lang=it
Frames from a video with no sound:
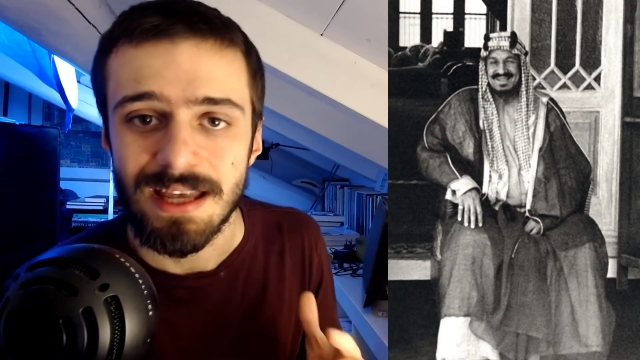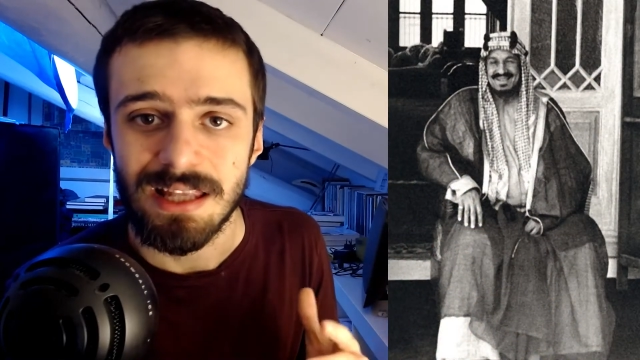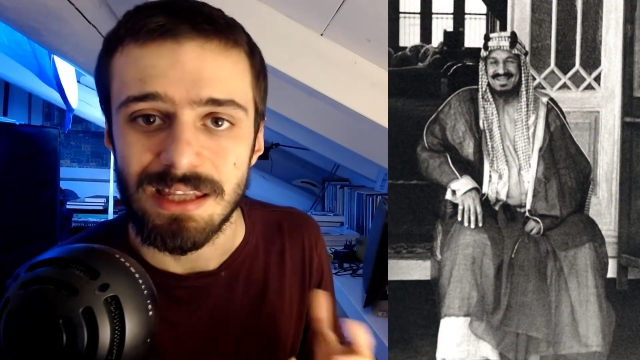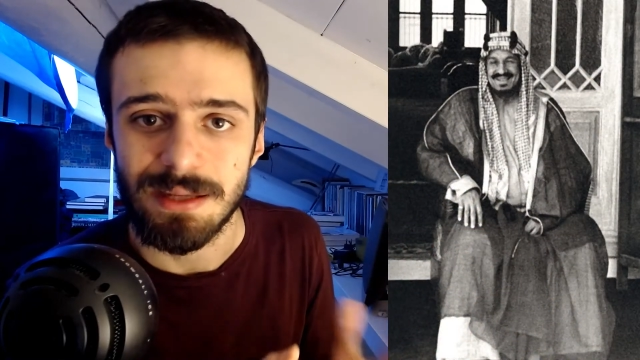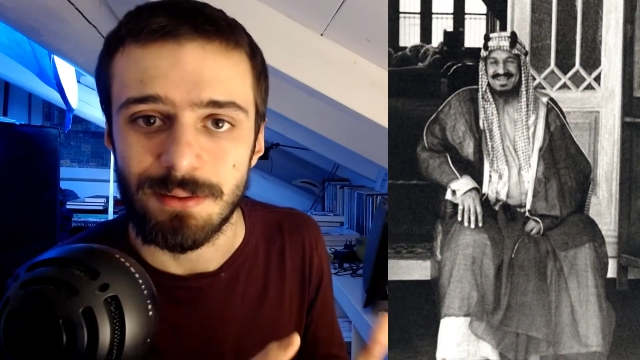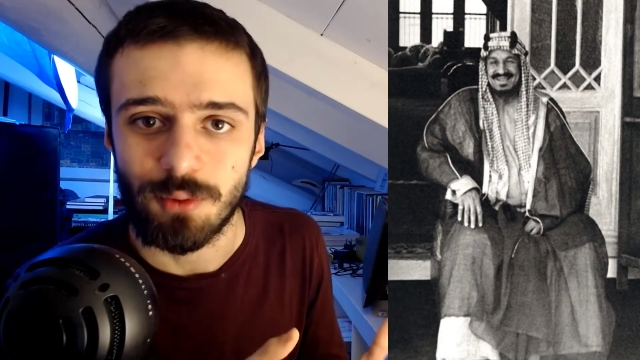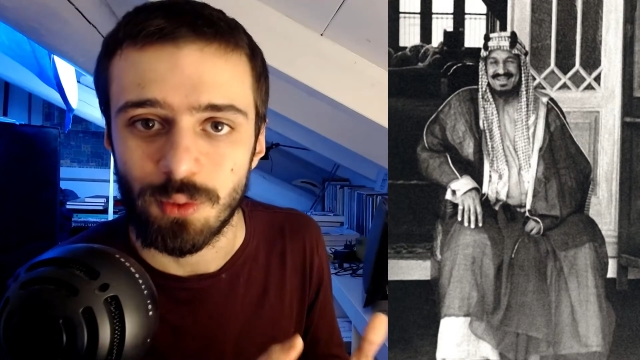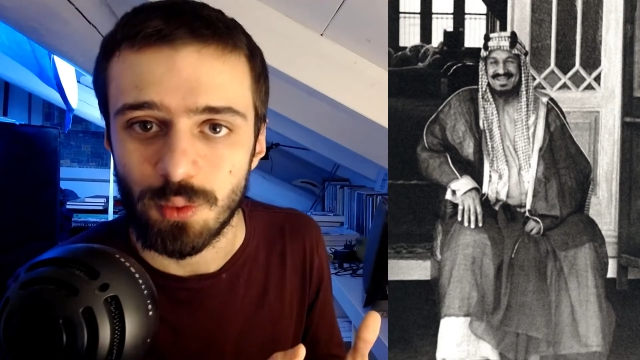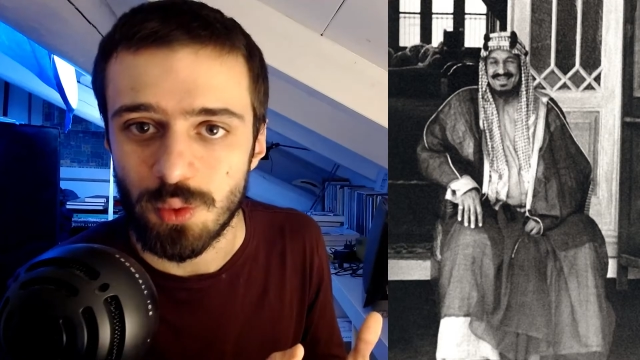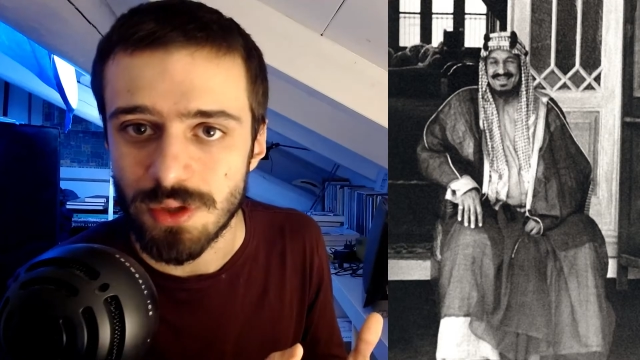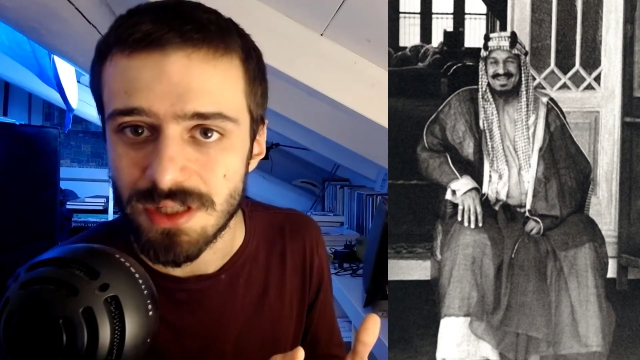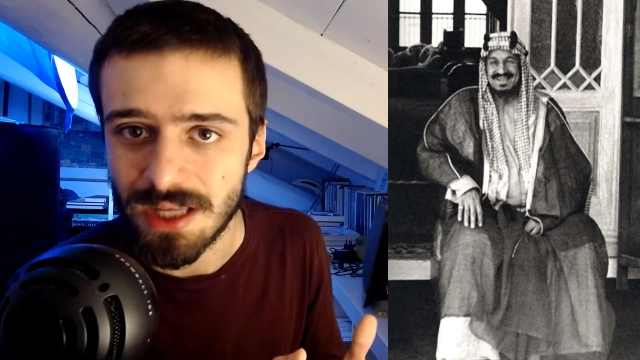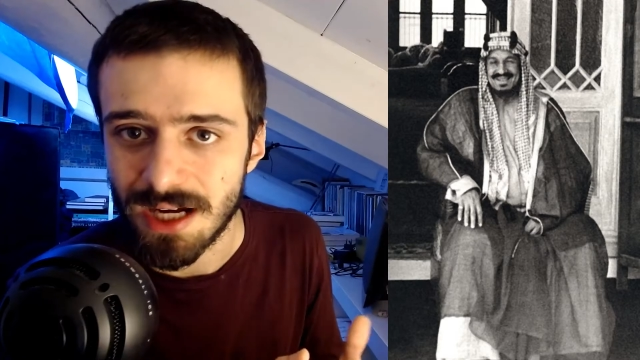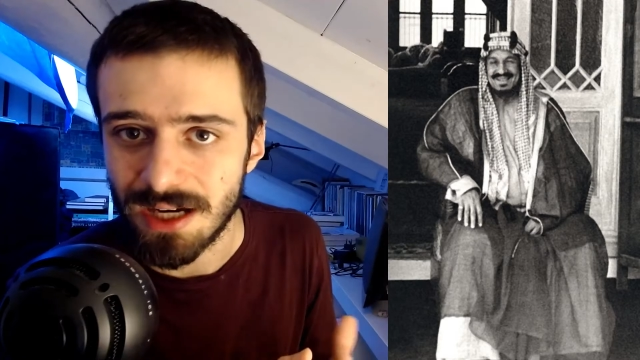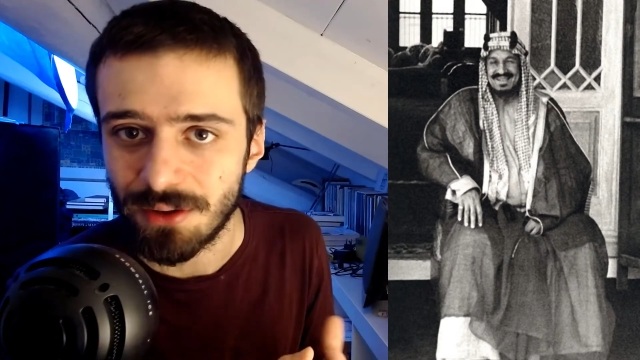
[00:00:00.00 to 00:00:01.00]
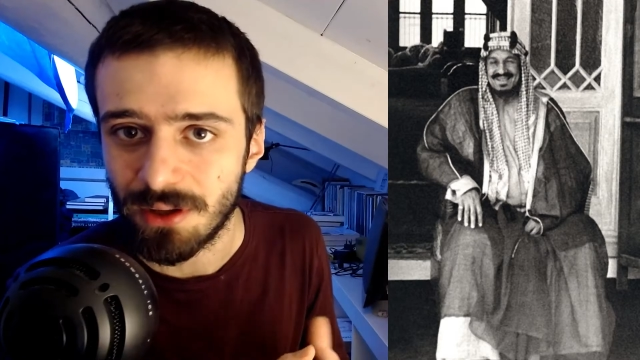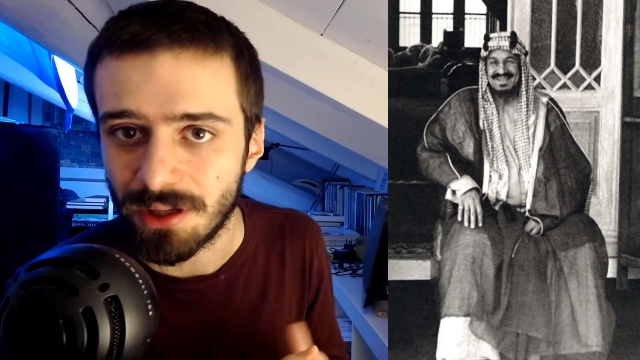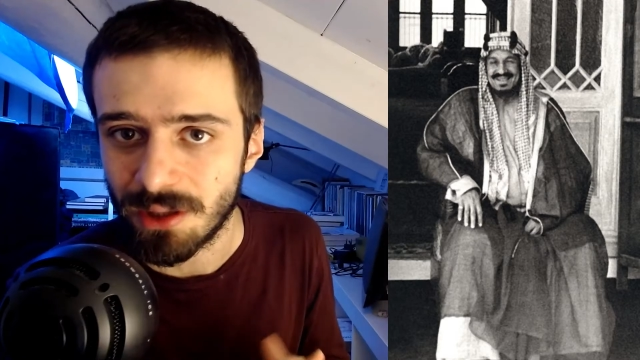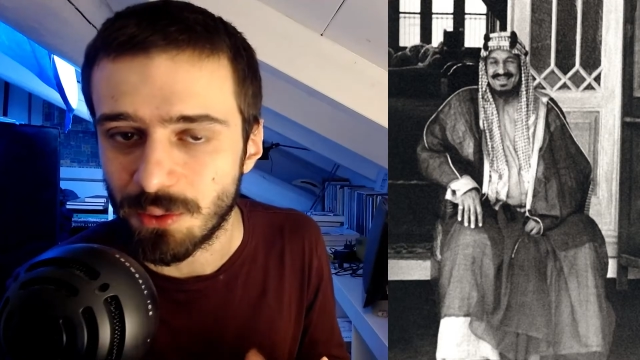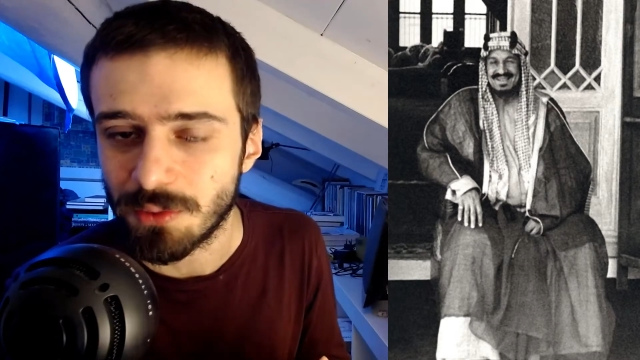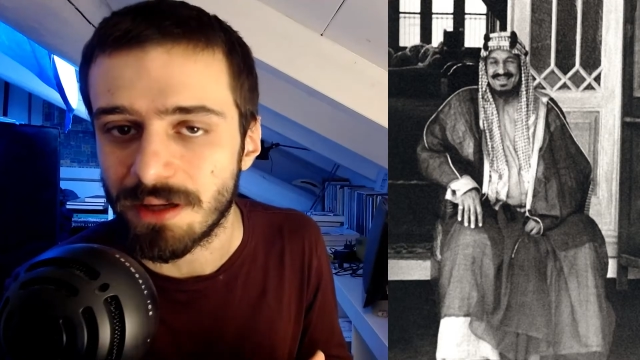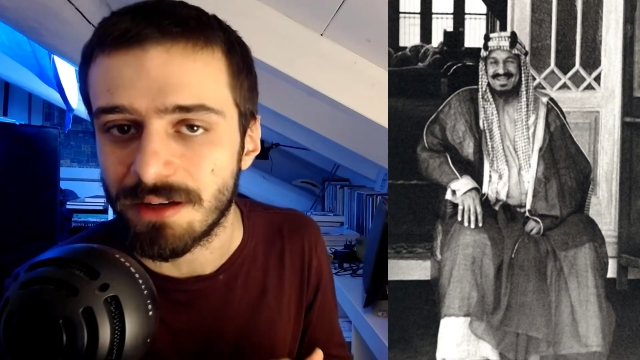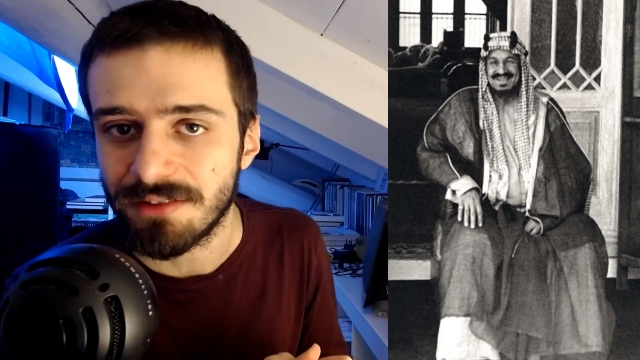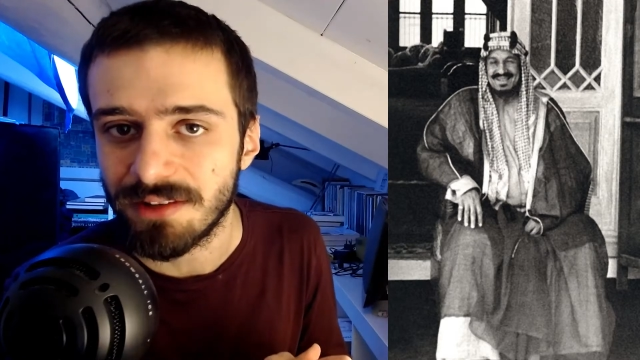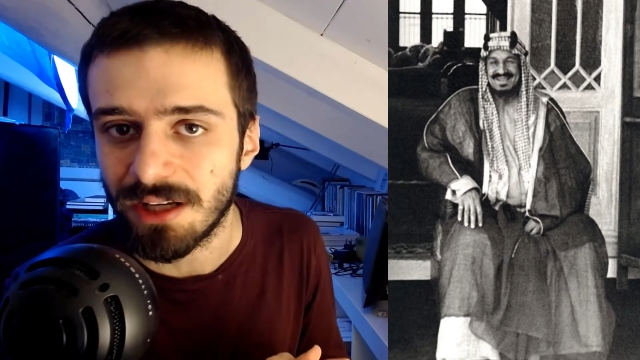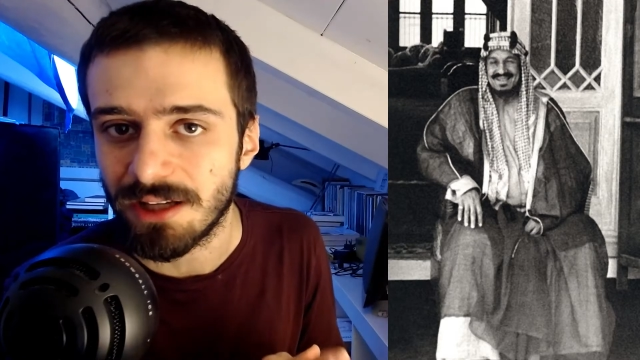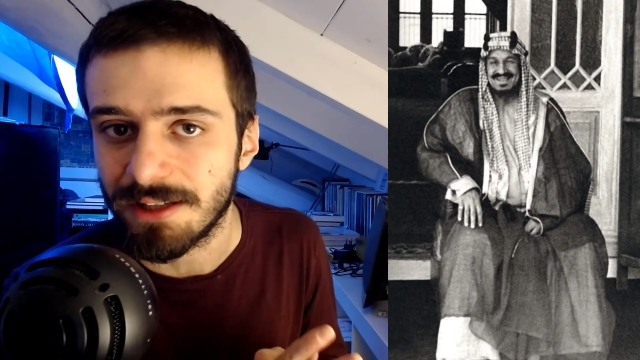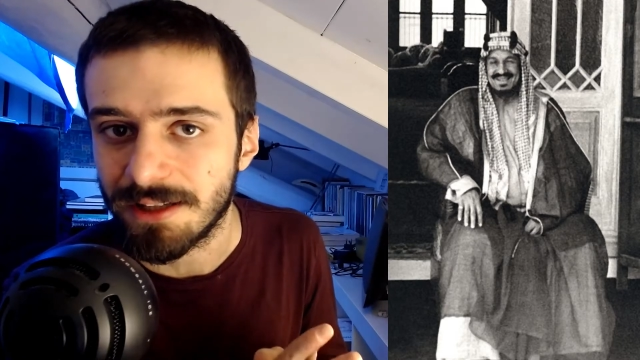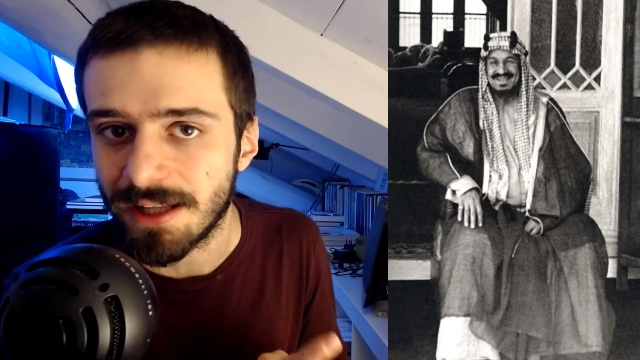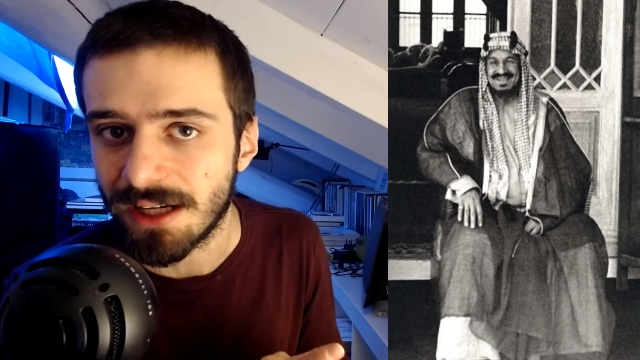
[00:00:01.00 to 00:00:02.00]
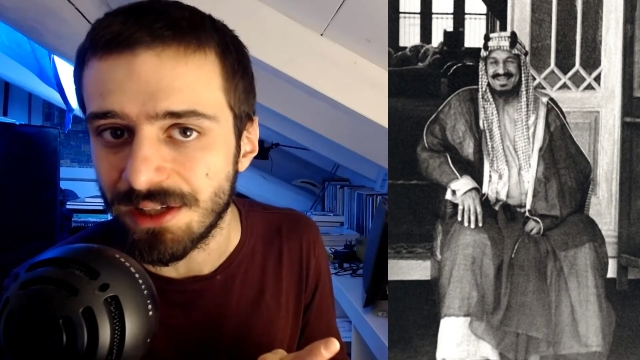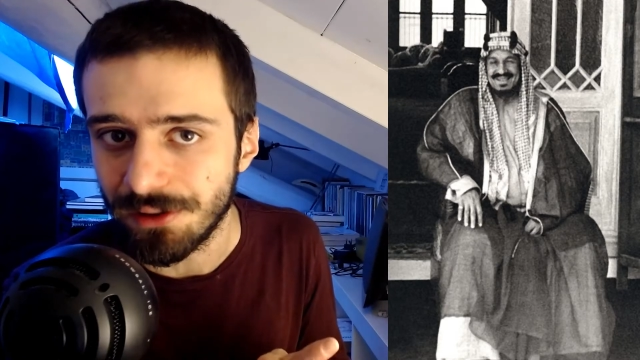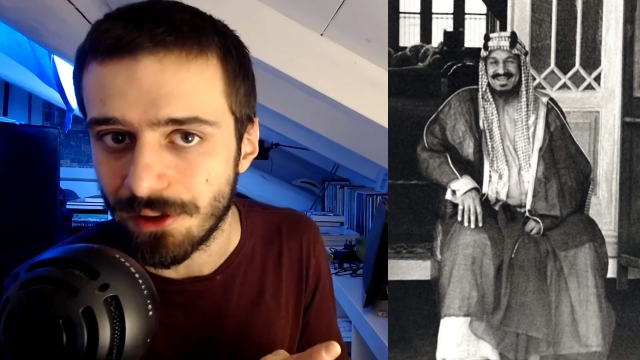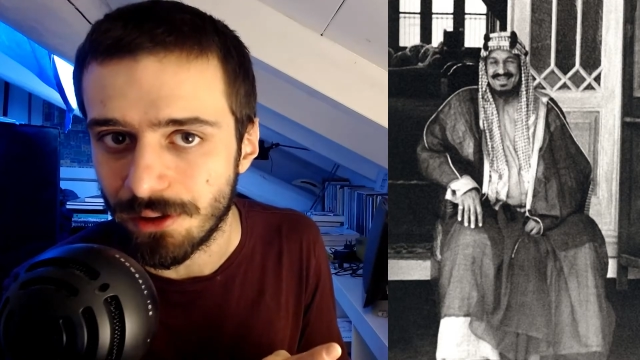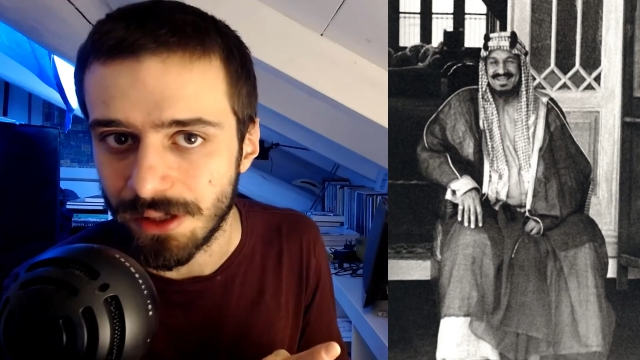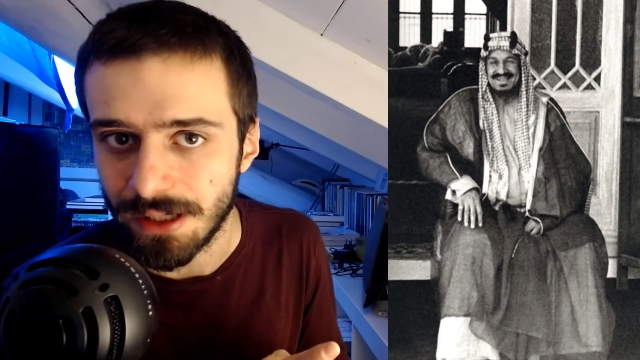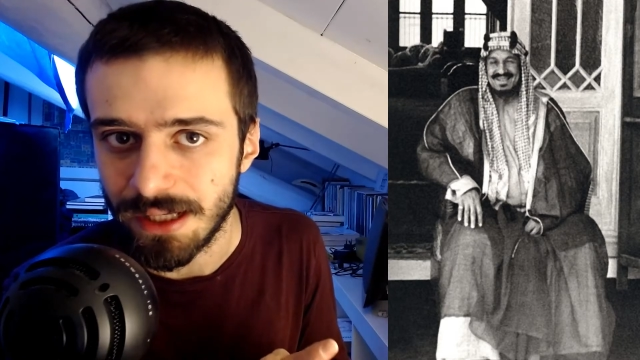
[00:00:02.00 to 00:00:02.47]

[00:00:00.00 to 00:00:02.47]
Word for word: gli conquisteranno anche tutta una serie di territori